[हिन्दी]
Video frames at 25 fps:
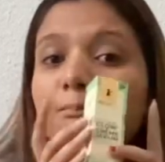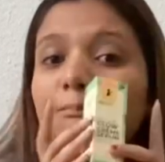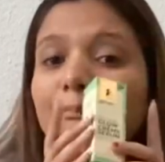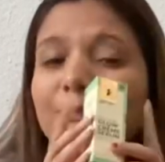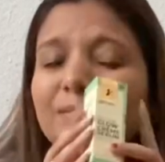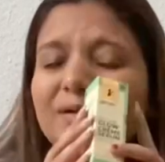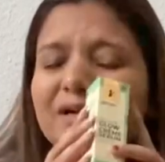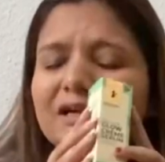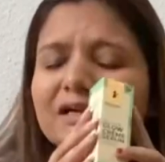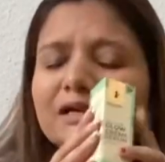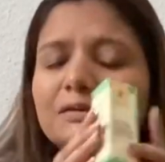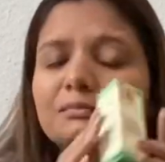
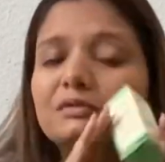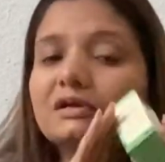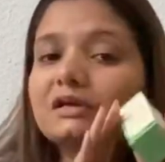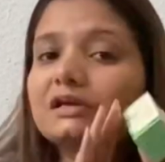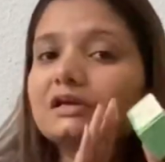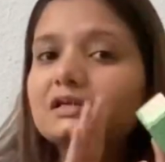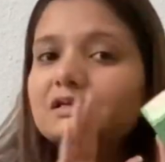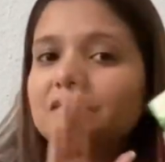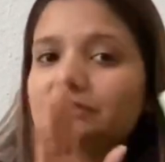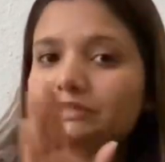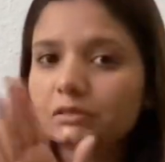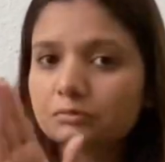पिलग्रम के
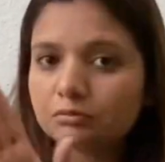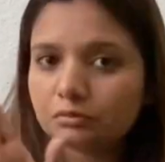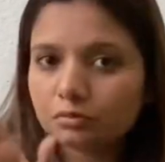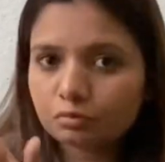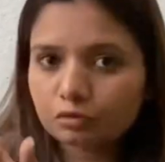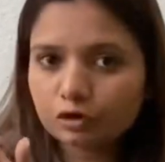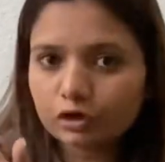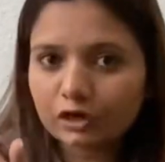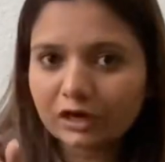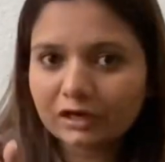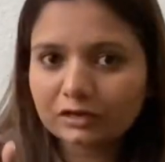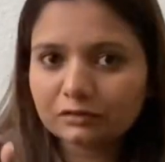किसी भी
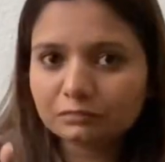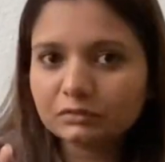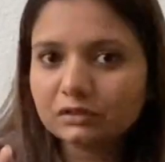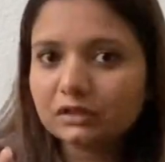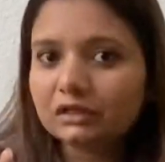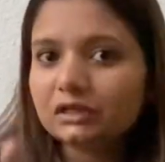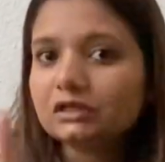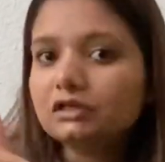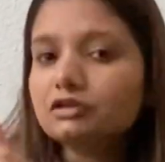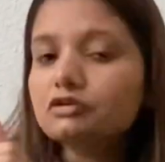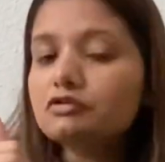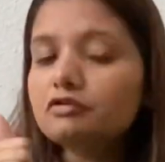प्रोडक्ट में
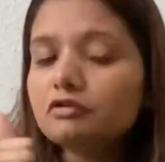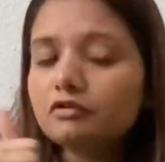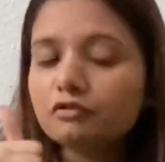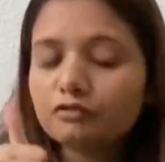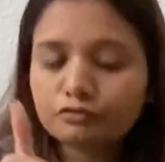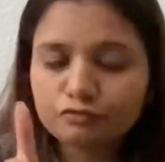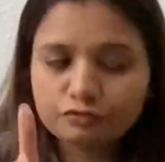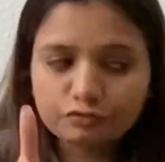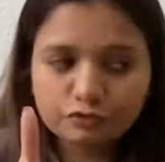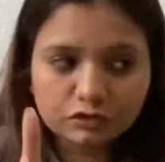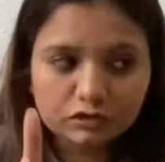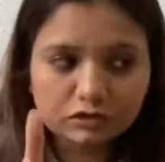नहीं है
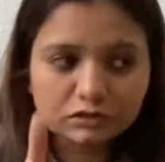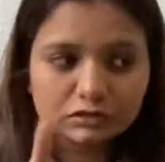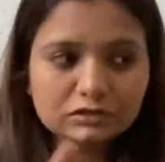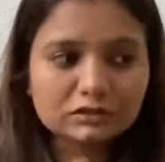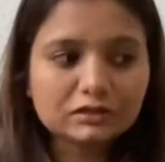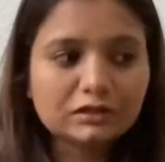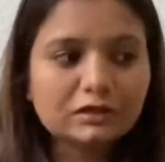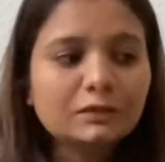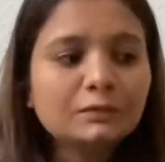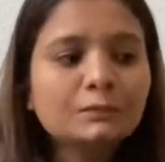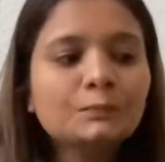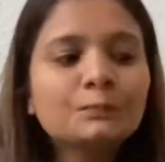
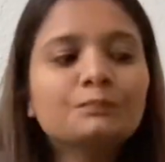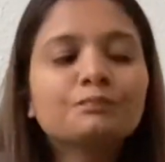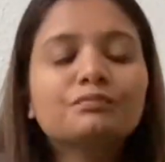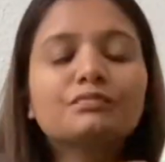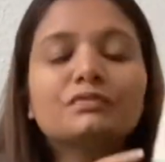फर्स्ट थिंग